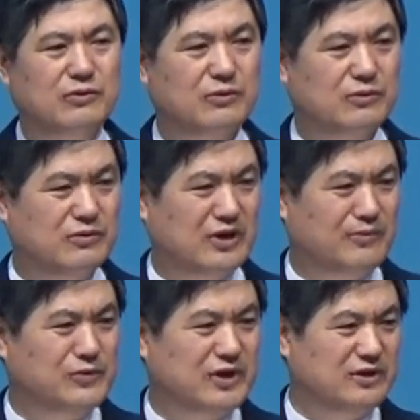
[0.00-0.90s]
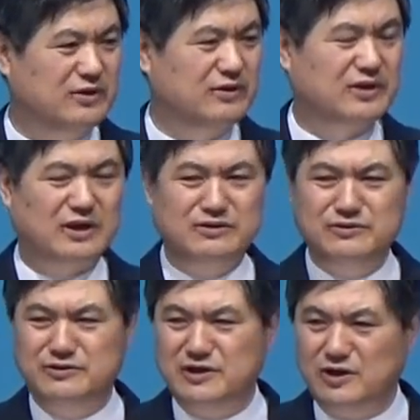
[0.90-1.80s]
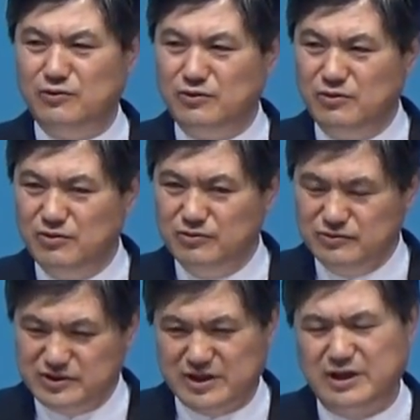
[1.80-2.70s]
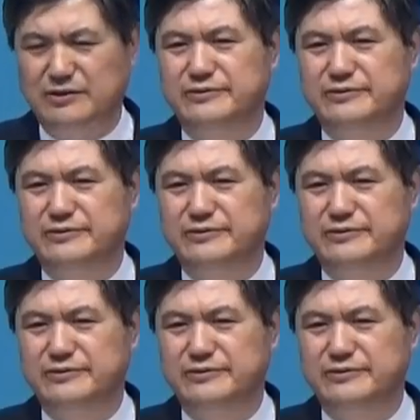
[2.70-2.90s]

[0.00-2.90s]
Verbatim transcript: 그 남자는 다른 여자하고 살아요.